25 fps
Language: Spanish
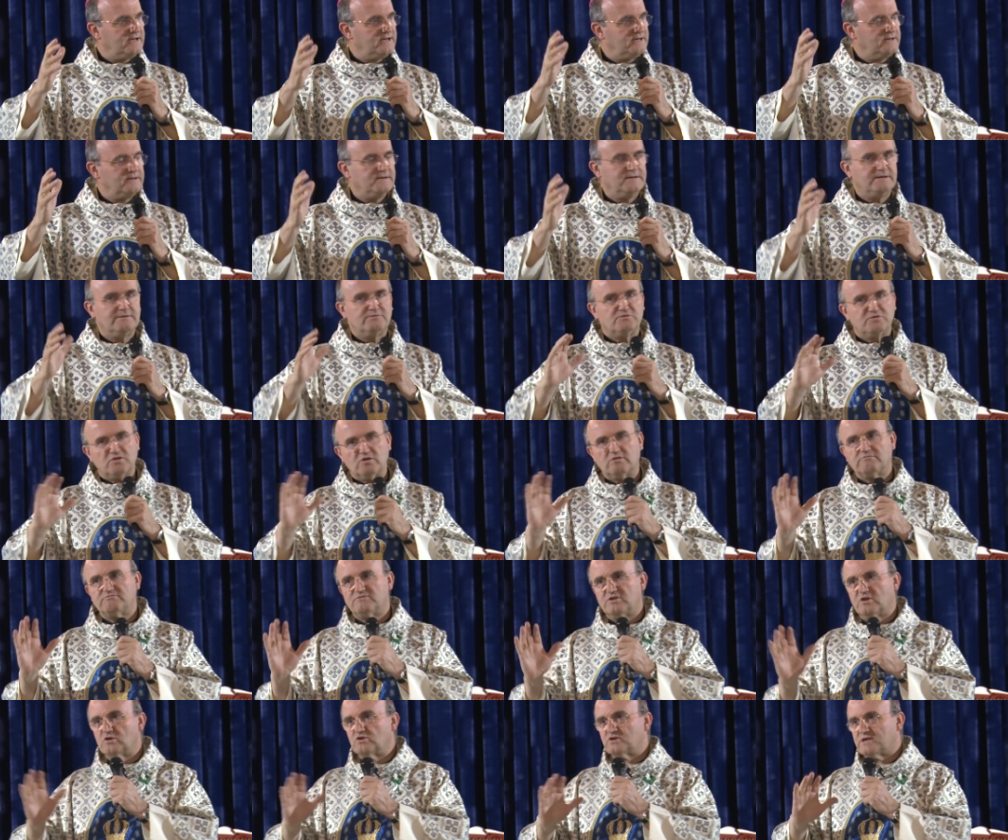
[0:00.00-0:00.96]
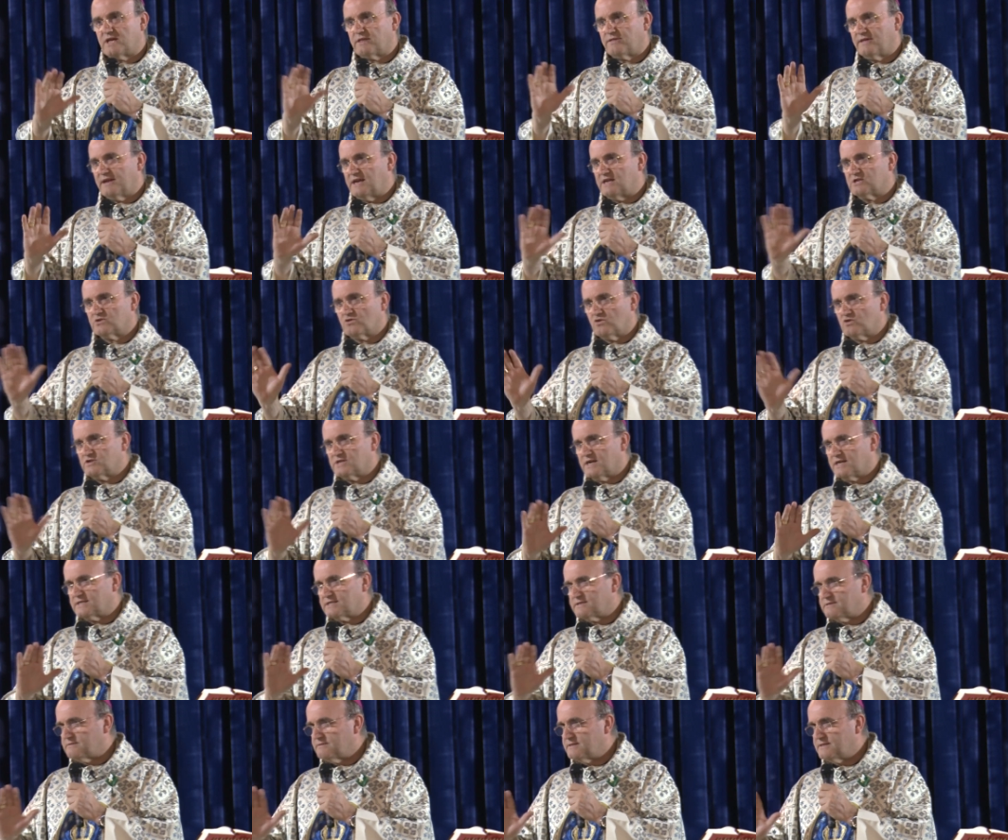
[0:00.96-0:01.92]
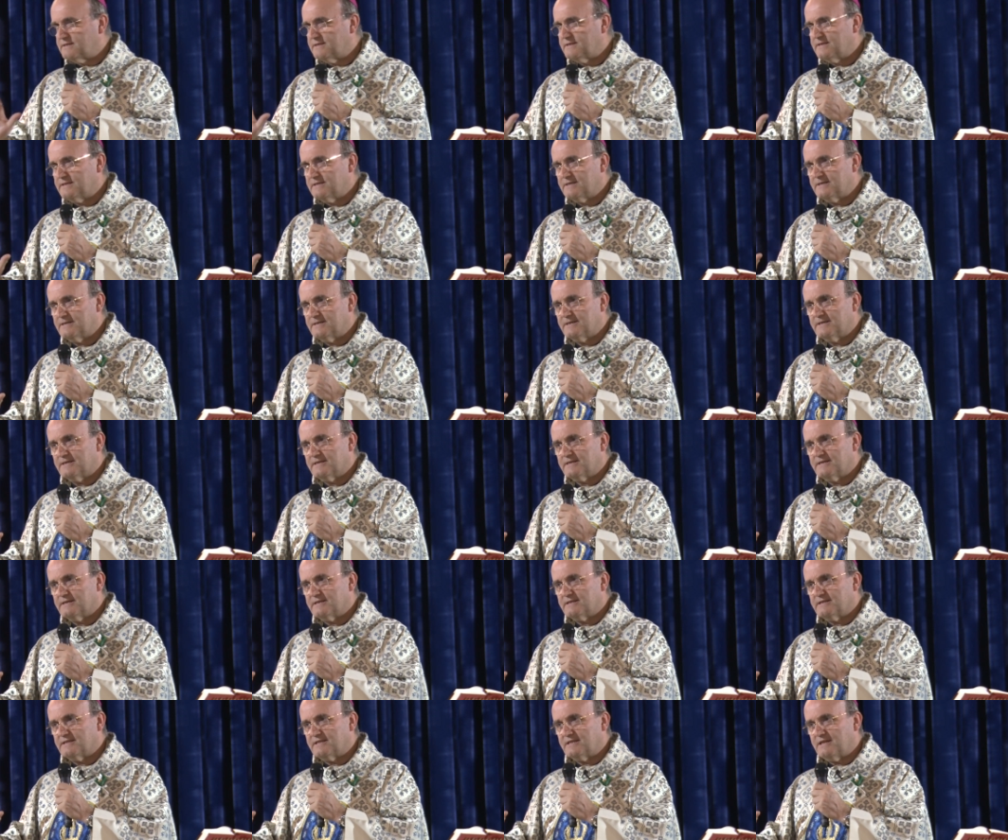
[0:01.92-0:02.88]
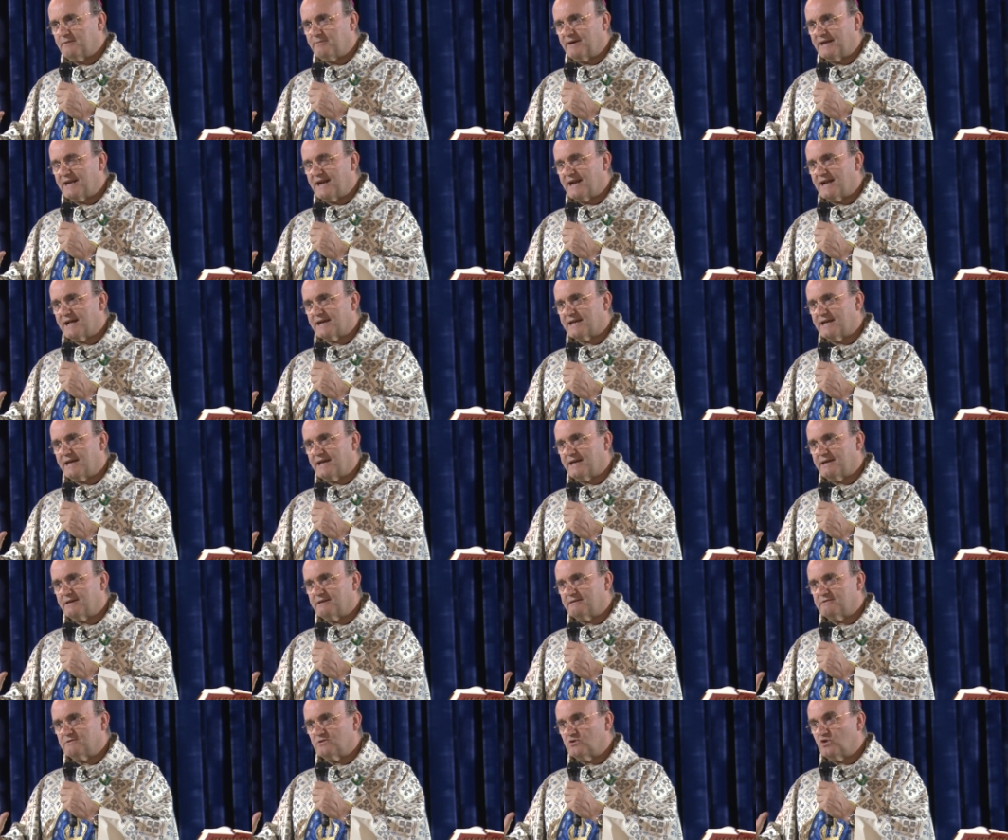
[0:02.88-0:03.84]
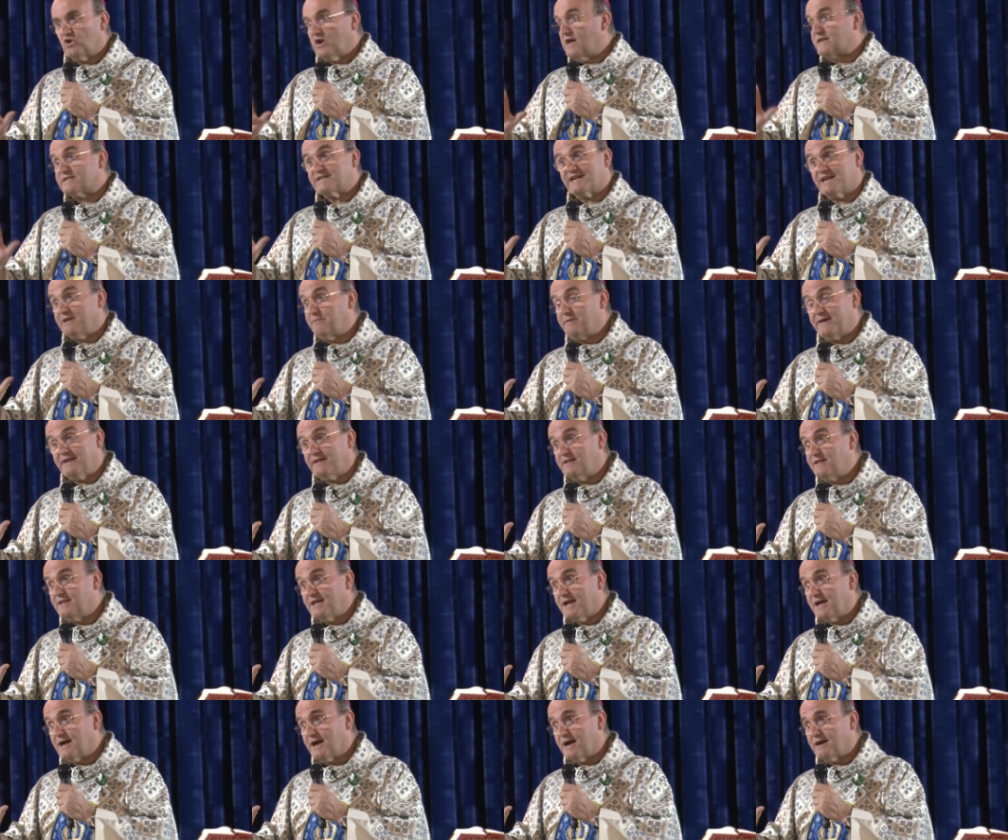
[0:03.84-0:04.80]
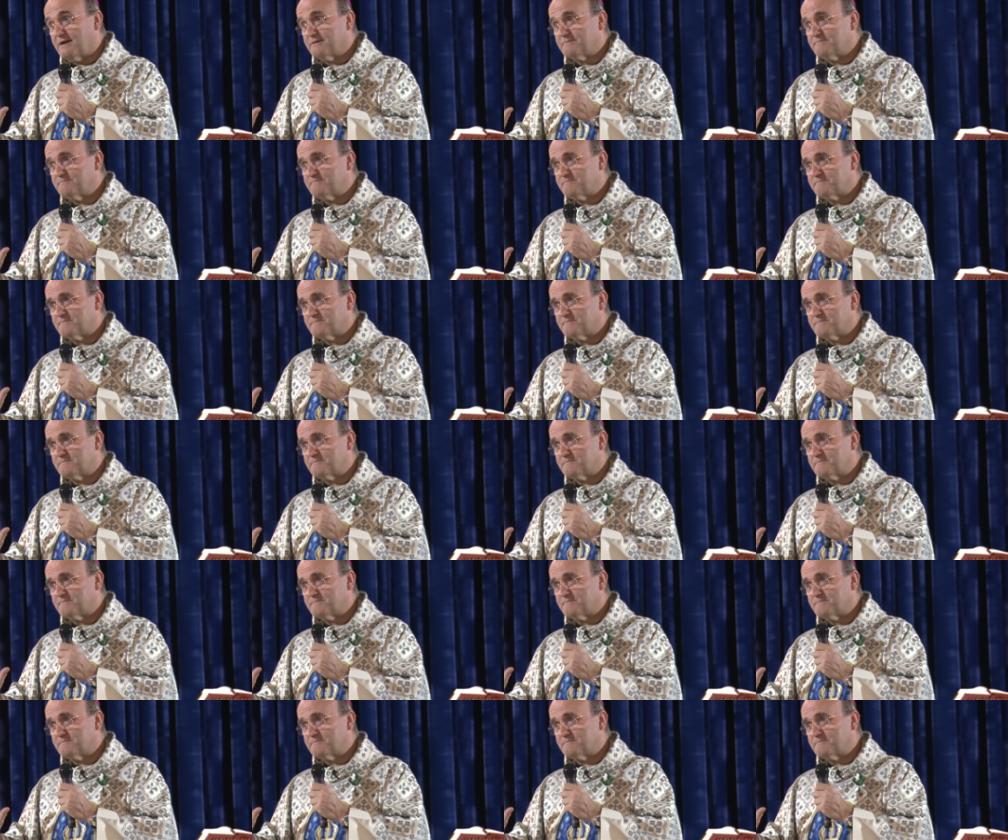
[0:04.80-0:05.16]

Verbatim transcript: Eh, Dios hace las cosas de manera que no las reivindica,